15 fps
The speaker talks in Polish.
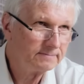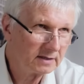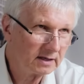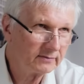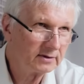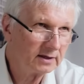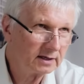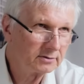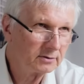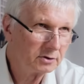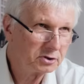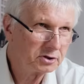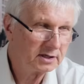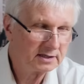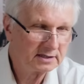prawda,
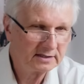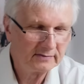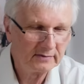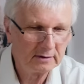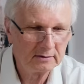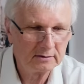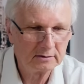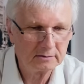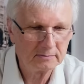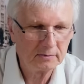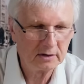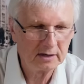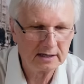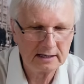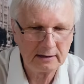który się nazywał,
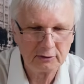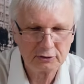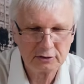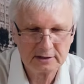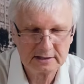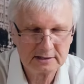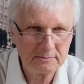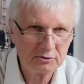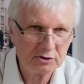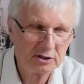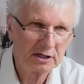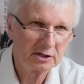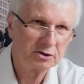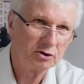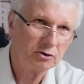polegało to na tym, że
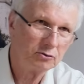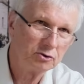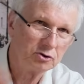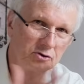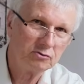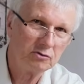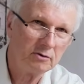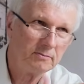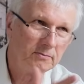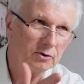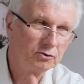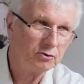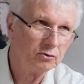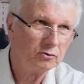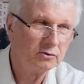jak się dołożyło
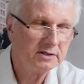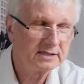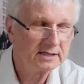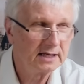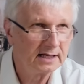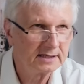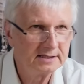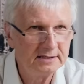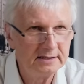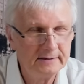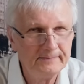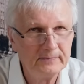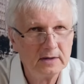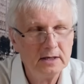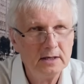moduł instalacji
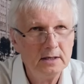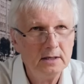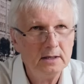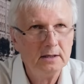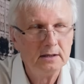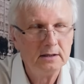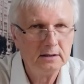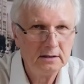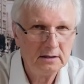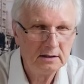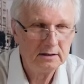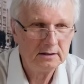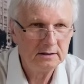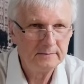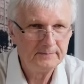yy,
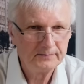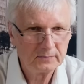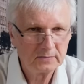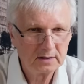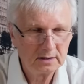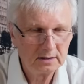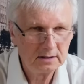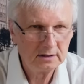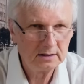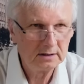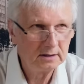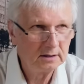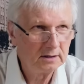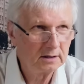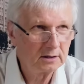
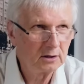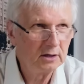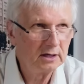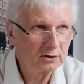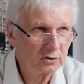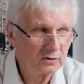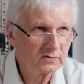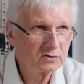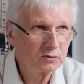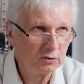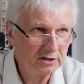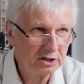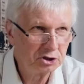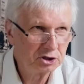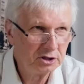yy, kolektorów
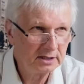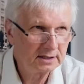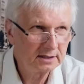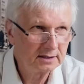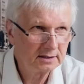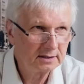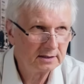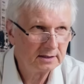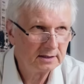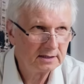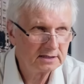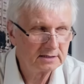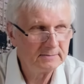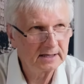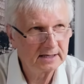słonecznych
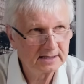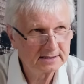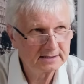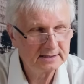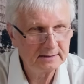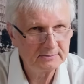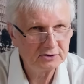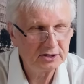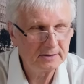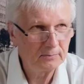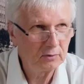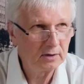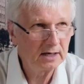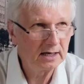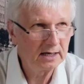z magazynem
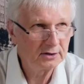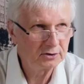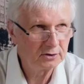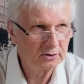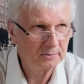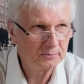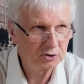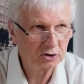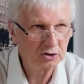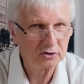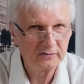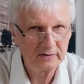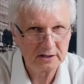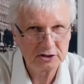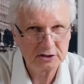ciepła, ale to do
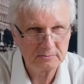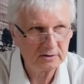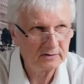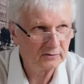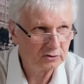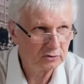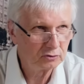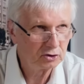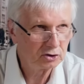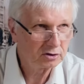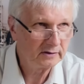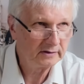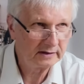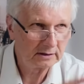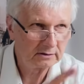przygotowania ciepłej wody
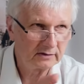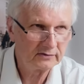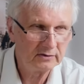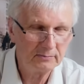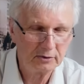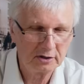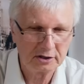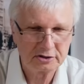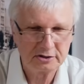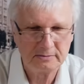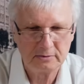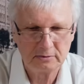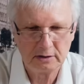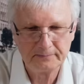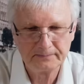użytkowej akurat w tym projekcie
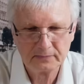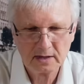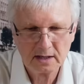było,